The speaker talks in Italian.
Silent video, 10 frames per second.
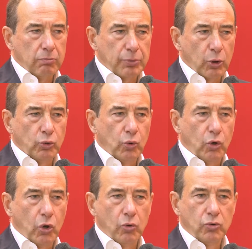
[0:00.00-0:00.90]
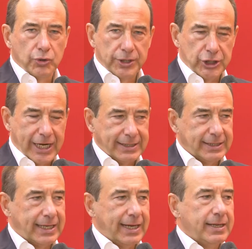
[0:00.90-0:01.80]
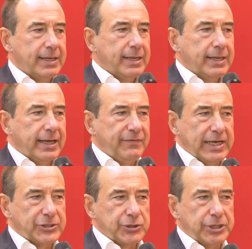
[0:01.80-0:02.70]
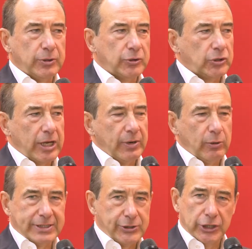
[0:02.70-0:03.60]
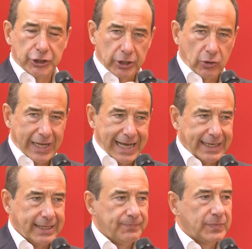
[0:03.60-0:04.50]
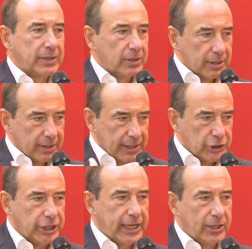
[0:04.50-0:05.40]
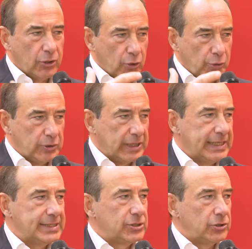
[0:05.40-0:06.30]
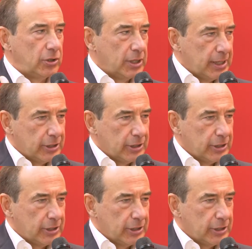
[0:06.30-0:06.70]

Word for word: produco, uso e getta viene sostituita da un'equazione circolare rigenero, riutilizzo,